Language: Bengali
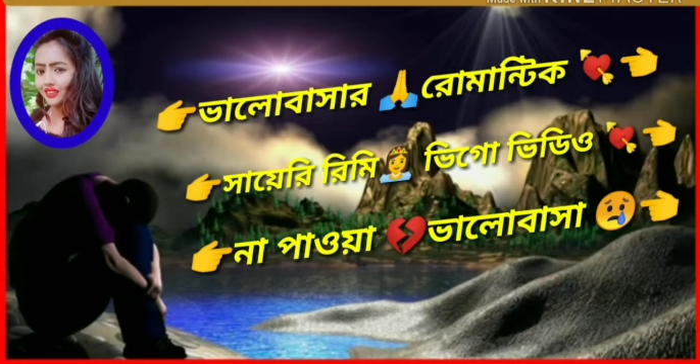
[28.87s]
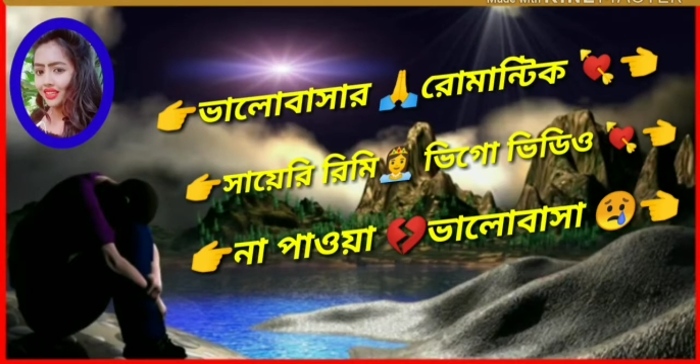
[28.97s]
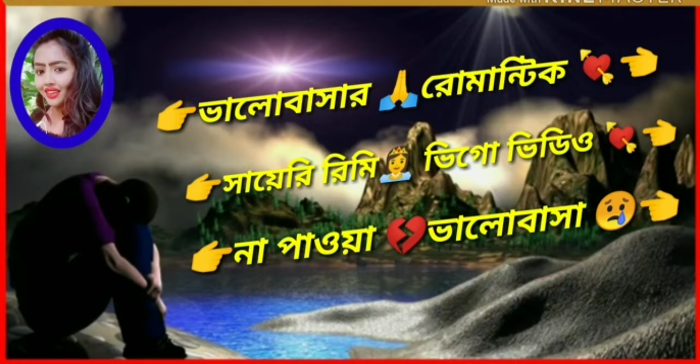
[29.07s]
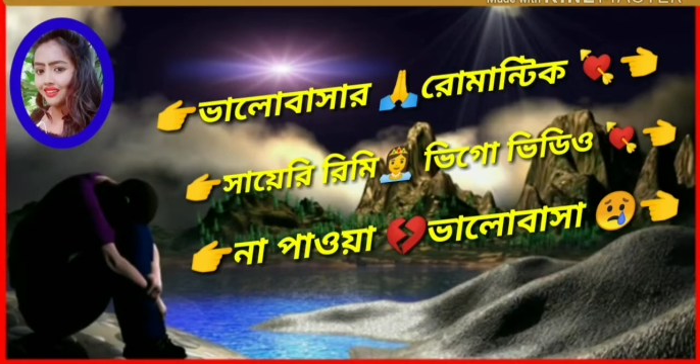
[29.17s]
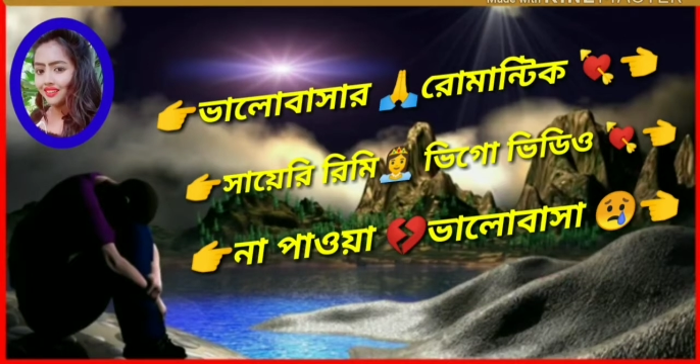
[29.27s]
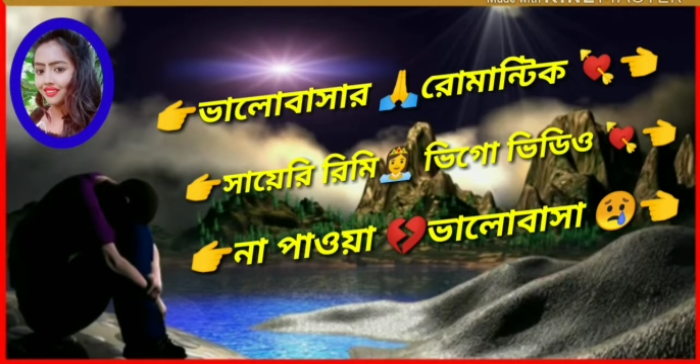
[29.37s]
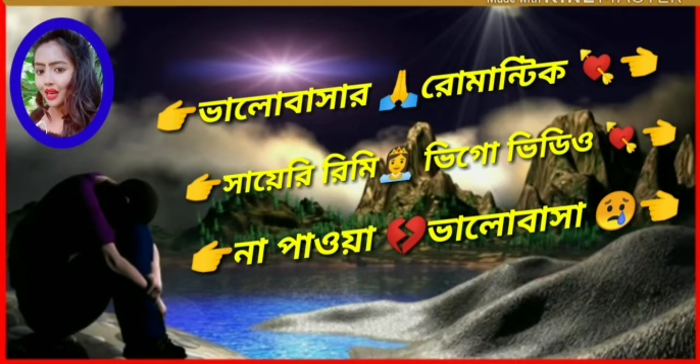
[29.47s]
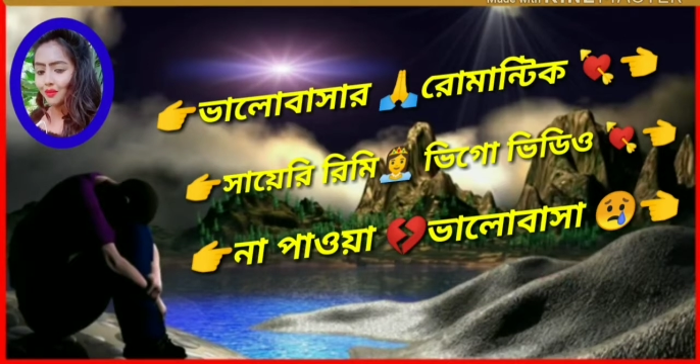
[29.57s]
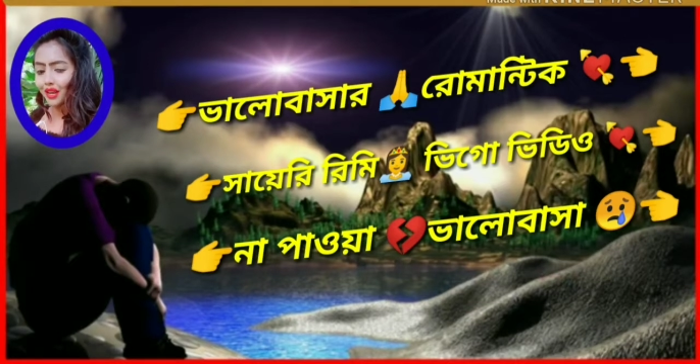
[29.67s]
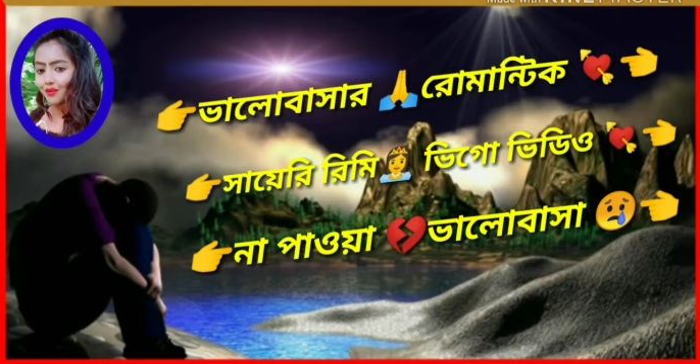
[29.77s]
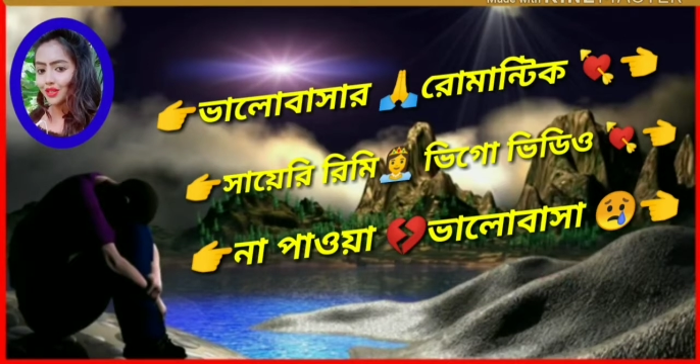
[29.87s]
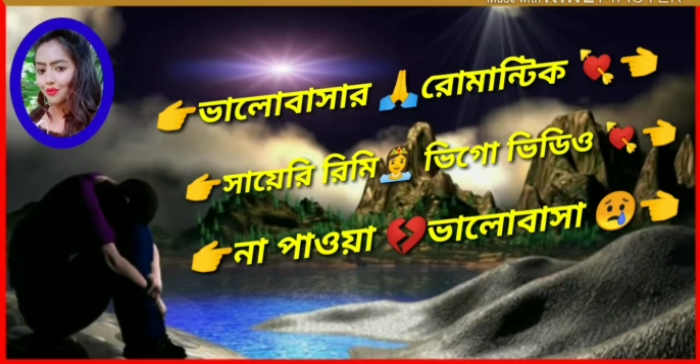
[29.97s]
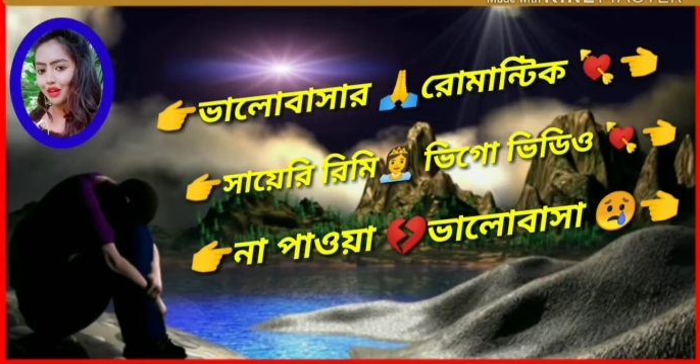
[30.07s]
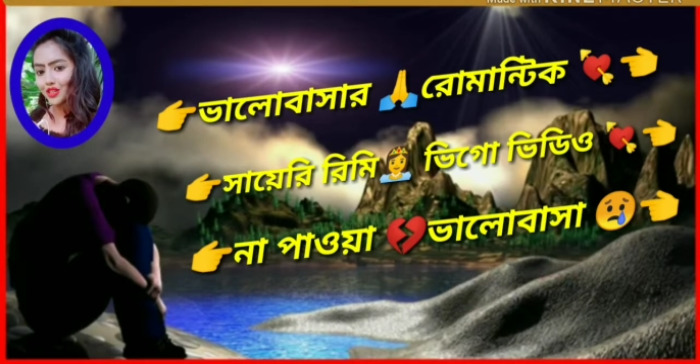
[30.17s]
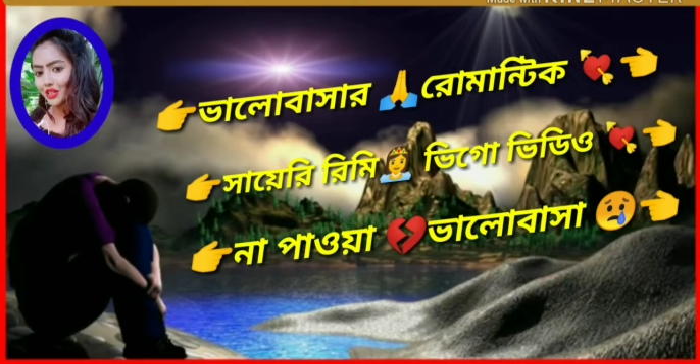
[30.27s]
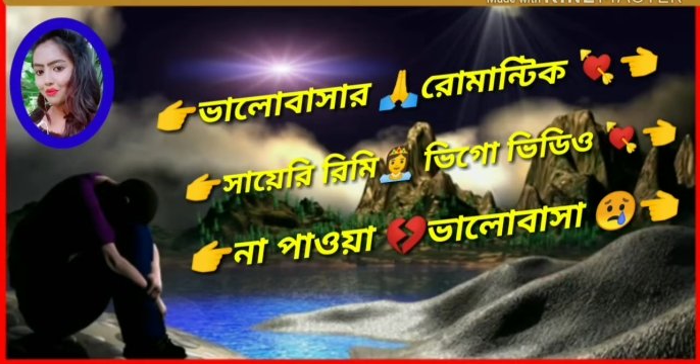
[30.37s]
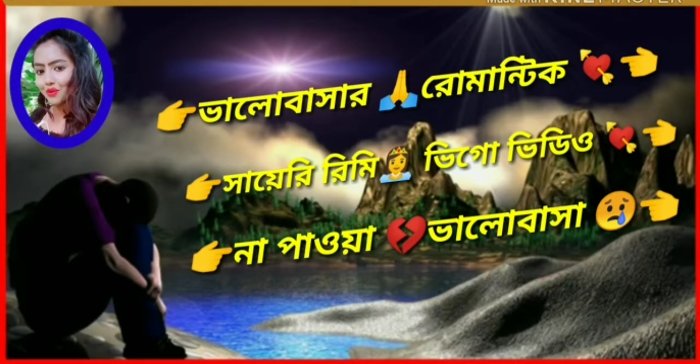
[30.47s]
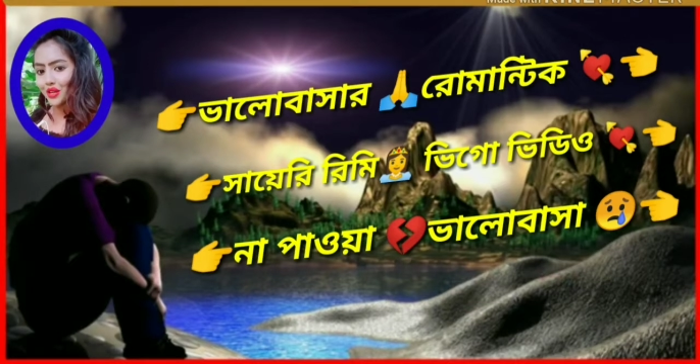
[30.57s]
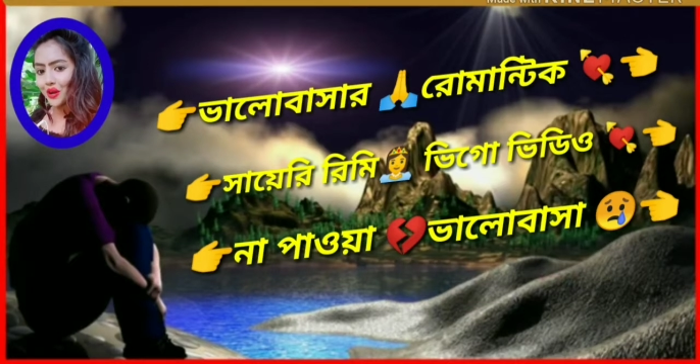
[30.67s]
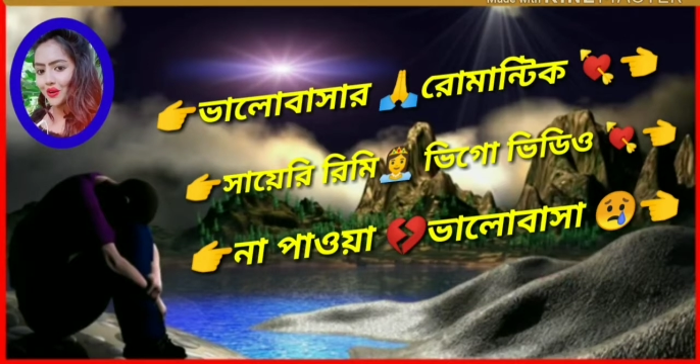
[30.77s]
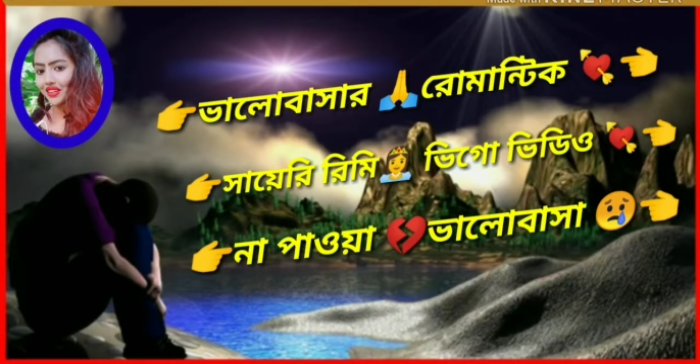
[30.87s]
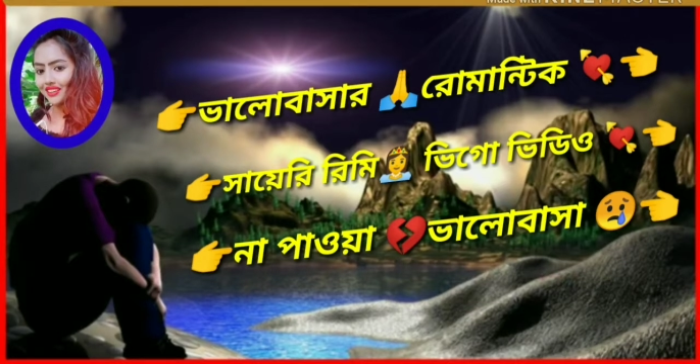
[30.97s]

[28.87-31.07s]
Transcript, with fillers: দিন তার ভালোবাসার মানুষটাকে মনে করে